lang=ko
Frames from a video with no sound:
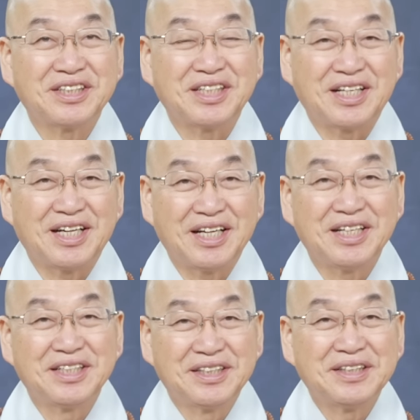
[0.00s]
그러니까
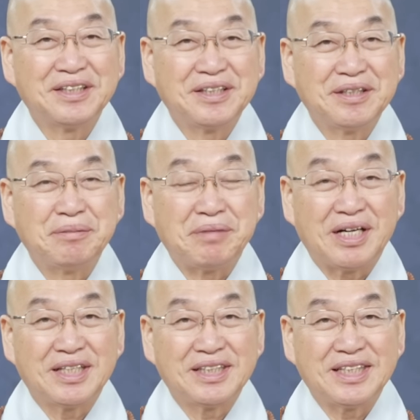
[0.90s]

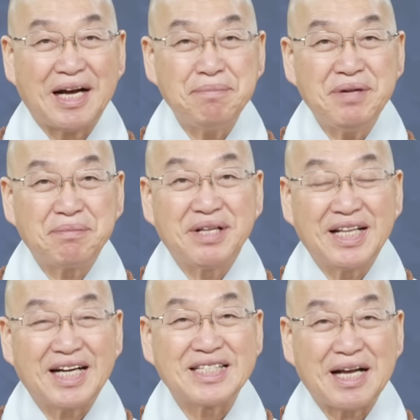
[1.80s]
저 한
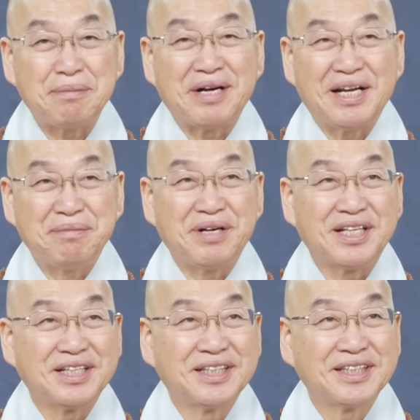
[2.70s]
명만 내가 잘
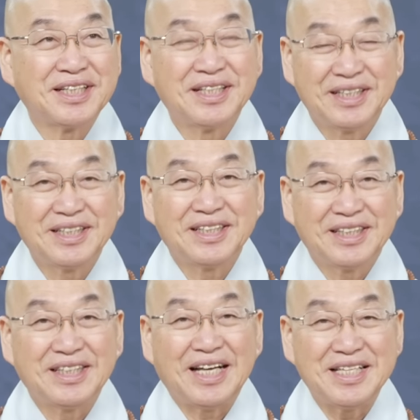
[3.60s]
봐내면 내